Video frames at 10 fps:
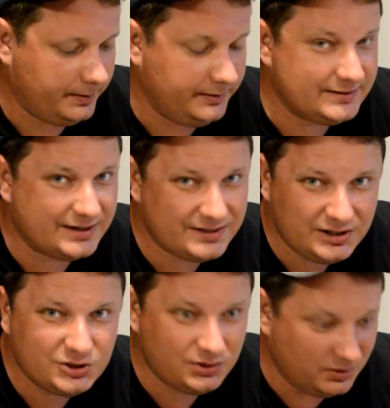Не сказать,
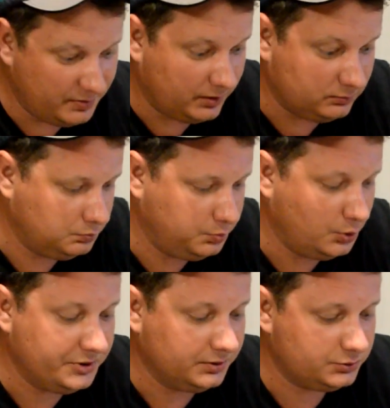что я прям
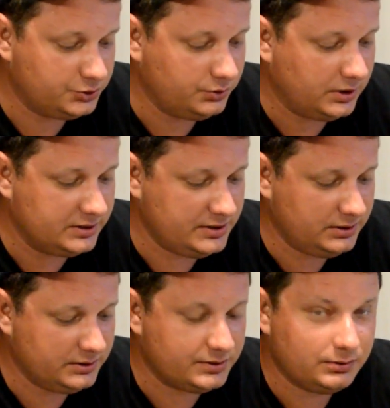понял, что как
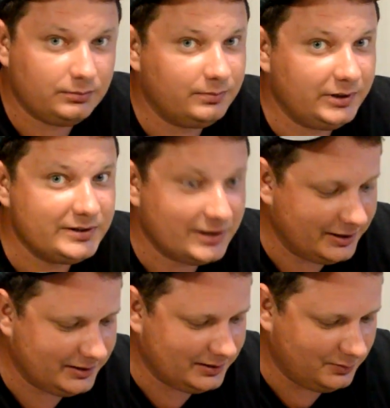делается, но близок к
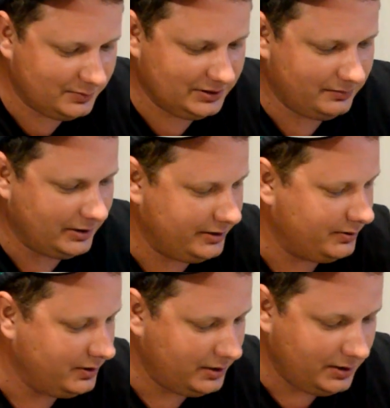этому пониманию.
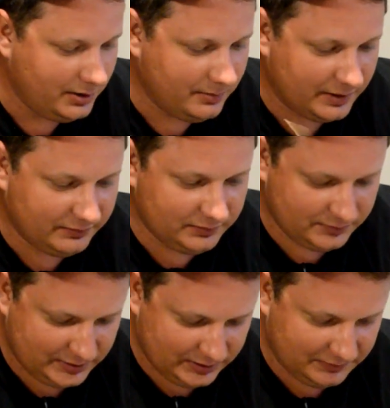Правда, вот
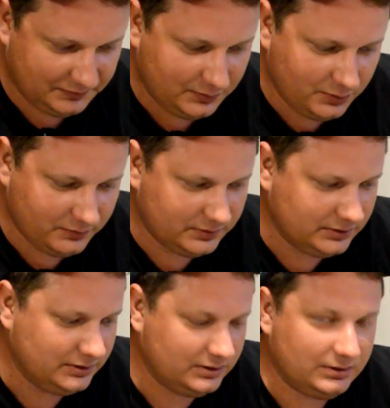с этой
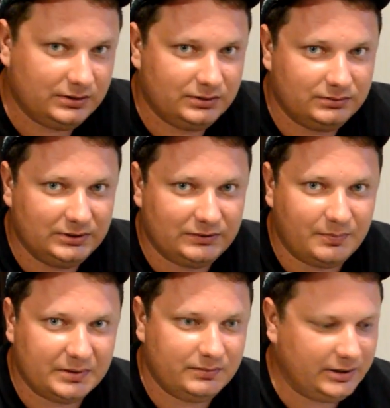фиговиной э, этого
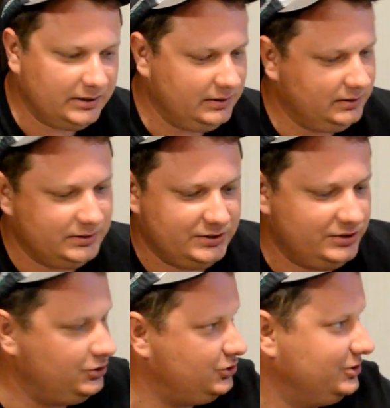понимания не
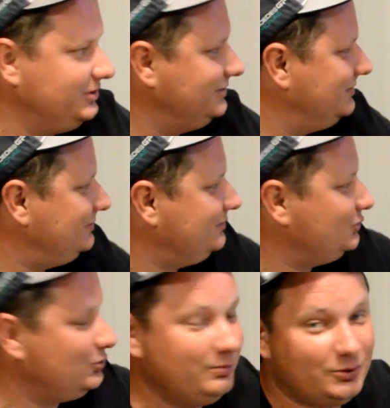достичь, потому
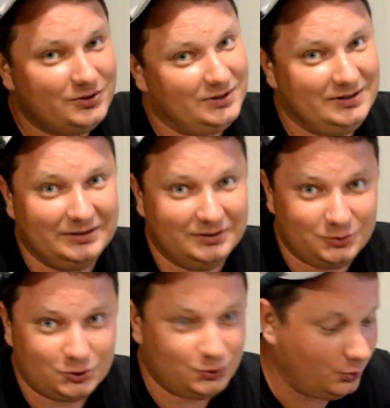что он просто делает то,
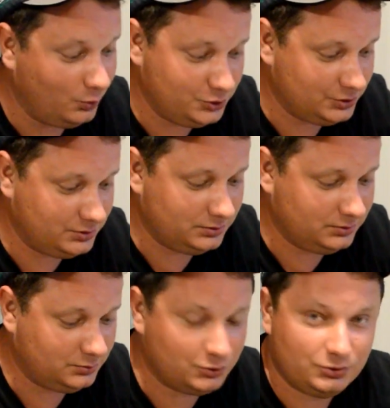что хочет, э,
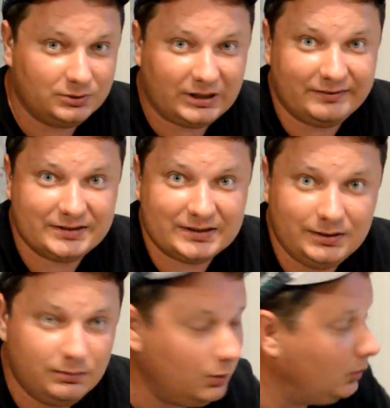то, что нравится
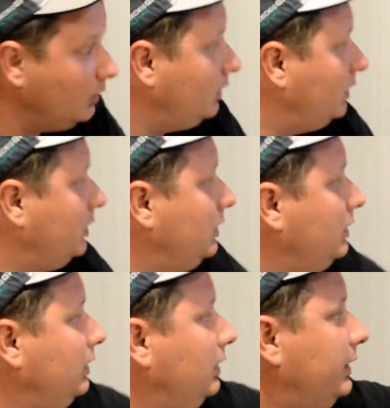ему.
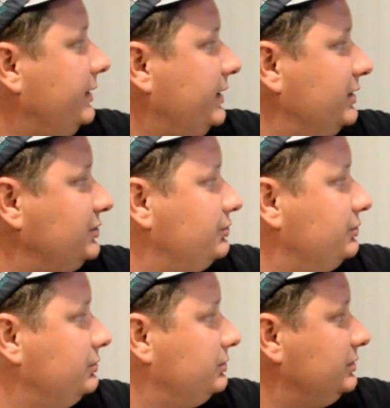А я
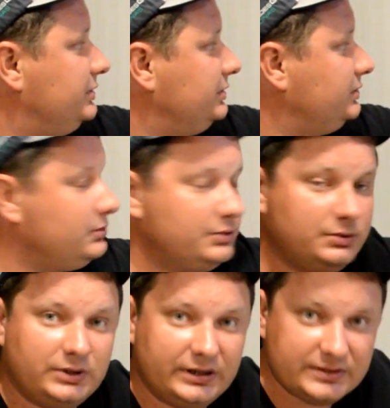хочу делать то, что
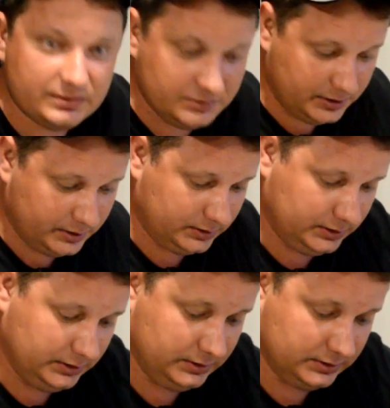нравится мне,
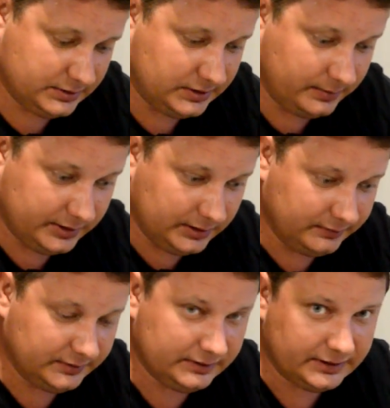и самое
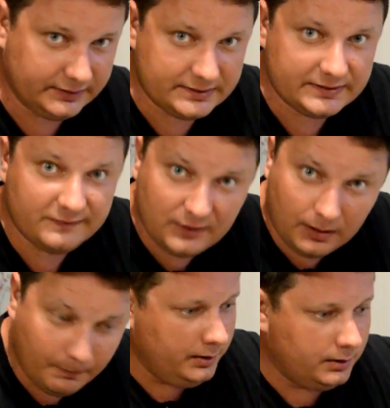главное, нравится вам.
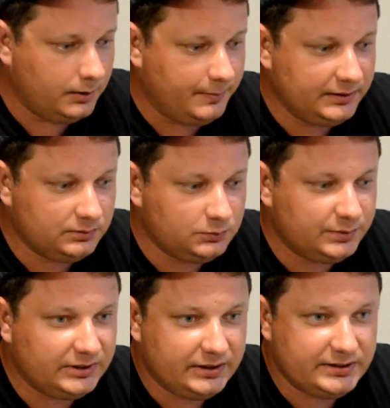А поэтому
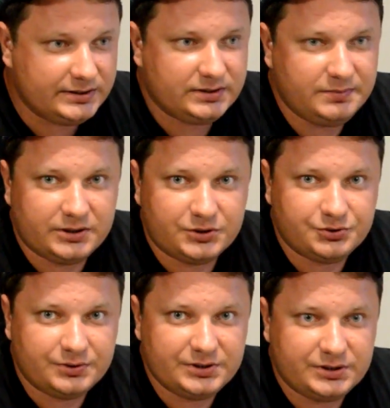подарить я себе хочу
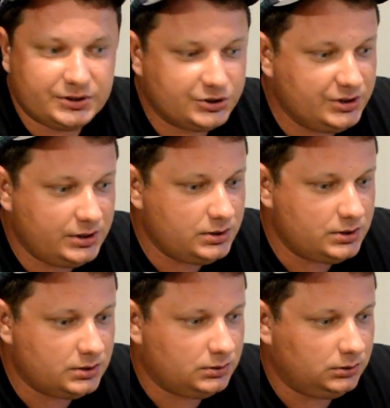на день
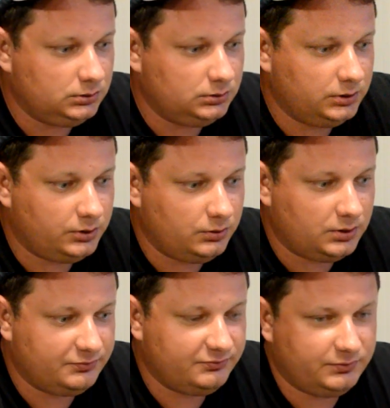рождения
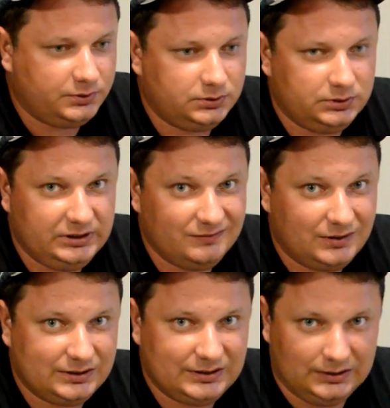аэрограф
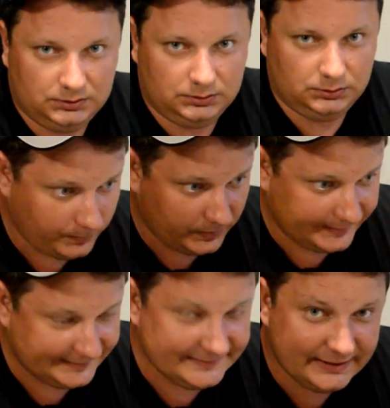Ивата –
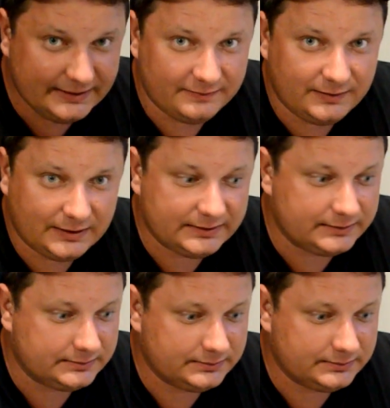да, и вата.